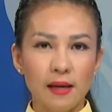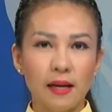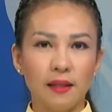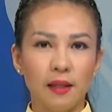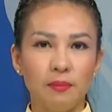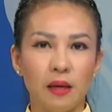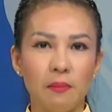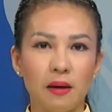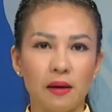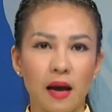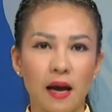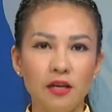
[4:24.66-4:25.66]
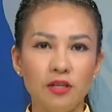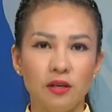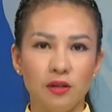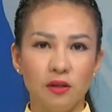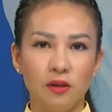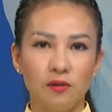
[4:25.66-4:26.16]
đã tìm thấy bé gái
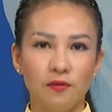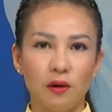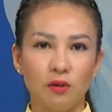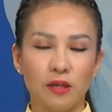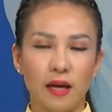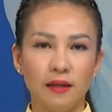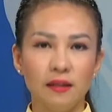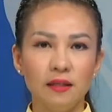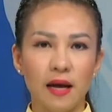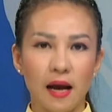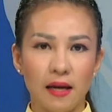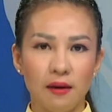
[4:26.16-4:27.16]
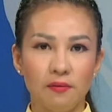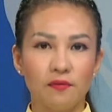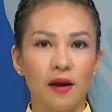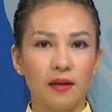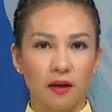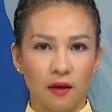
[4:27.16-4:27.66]
trên đường vào sáng thứ Hai
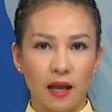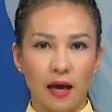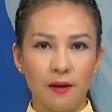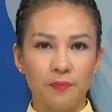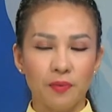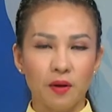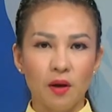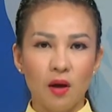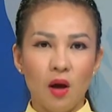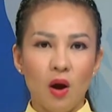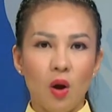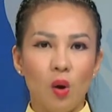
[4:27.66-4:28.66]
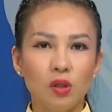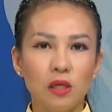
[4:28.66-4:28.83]
và dừng lại. Hồ